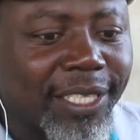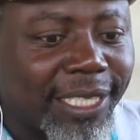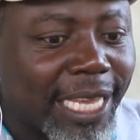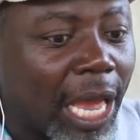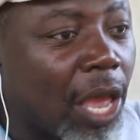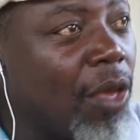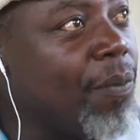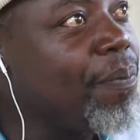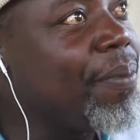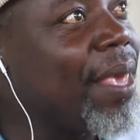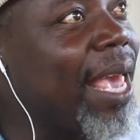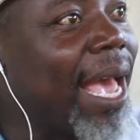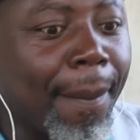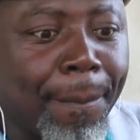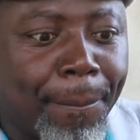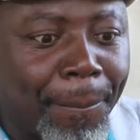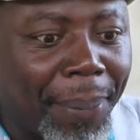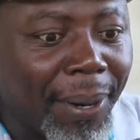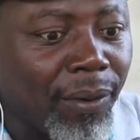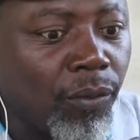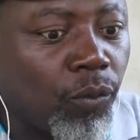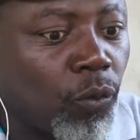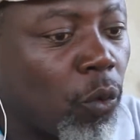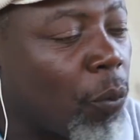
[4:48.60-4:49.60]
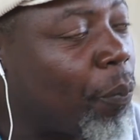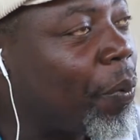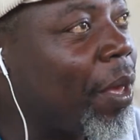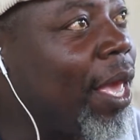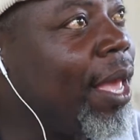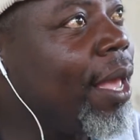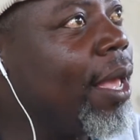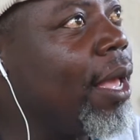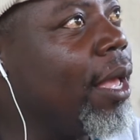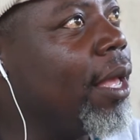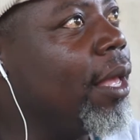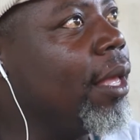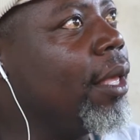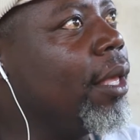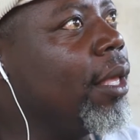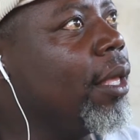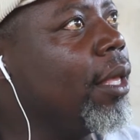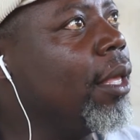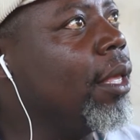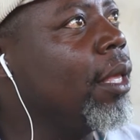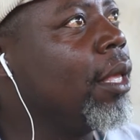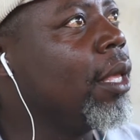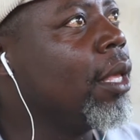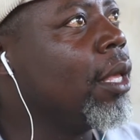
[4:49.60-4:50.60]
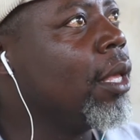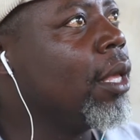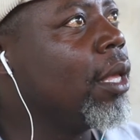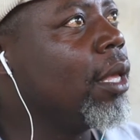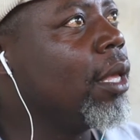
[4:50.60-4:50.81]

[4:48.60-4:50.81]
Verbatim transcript: me sais une bière à peine coupée, euh,